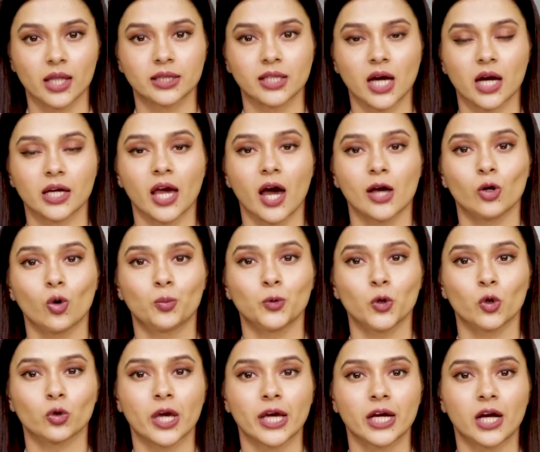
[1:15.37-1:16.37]
हत्या के
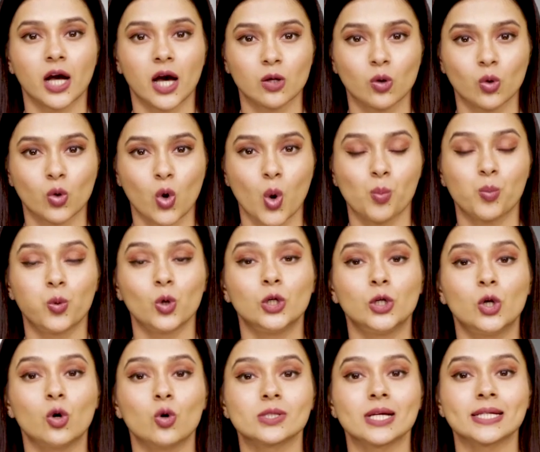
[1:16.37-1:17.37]
आरोपियों के घरों को
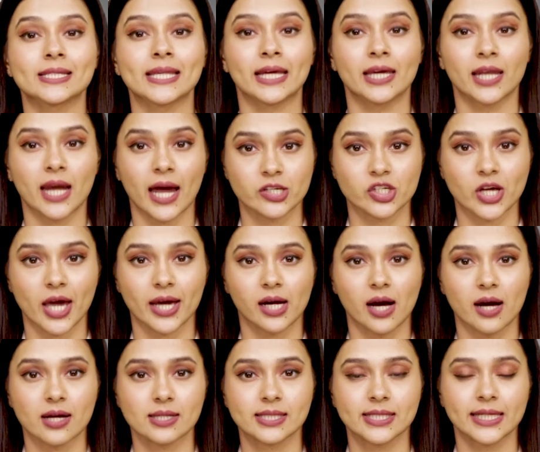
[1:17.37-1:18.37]
बुलडोजर से गिराया
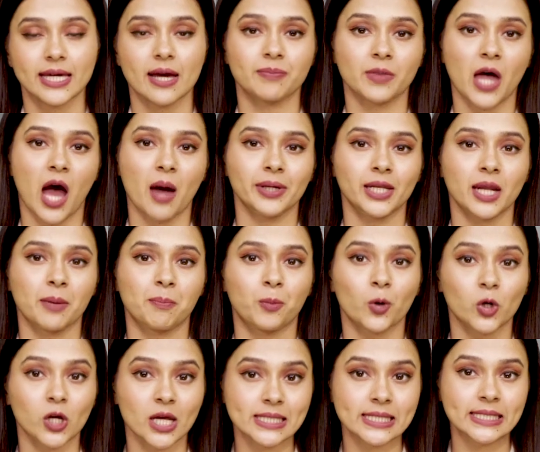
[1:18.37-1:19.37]
जाएगा सीएम धामी ने
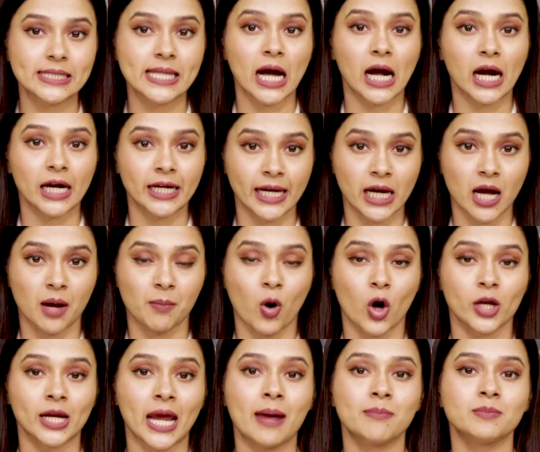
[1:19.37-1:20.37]
पुलिस नगर निगम
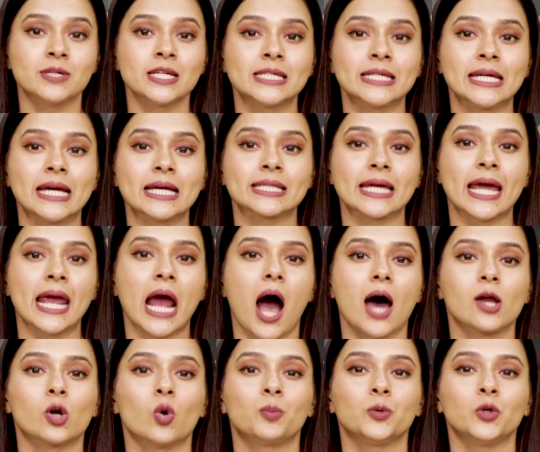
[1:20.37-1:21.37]
और एमडीडीए से
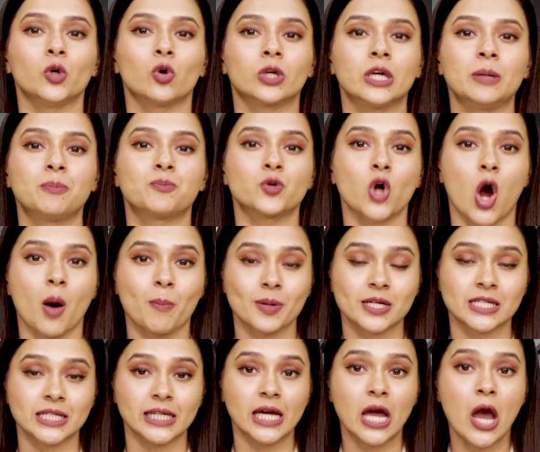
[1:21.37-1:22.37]
आरोपियों की
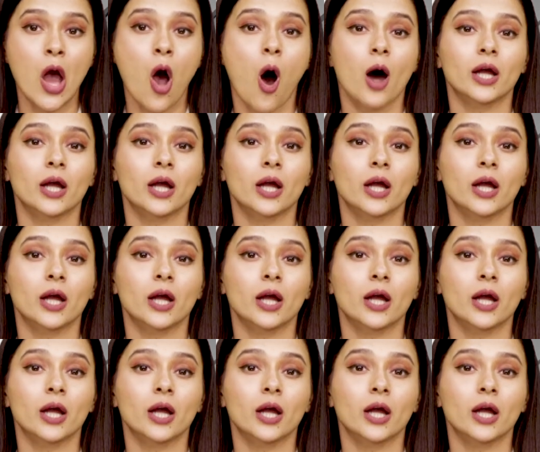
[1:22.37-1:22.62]
प्रॉपर्टी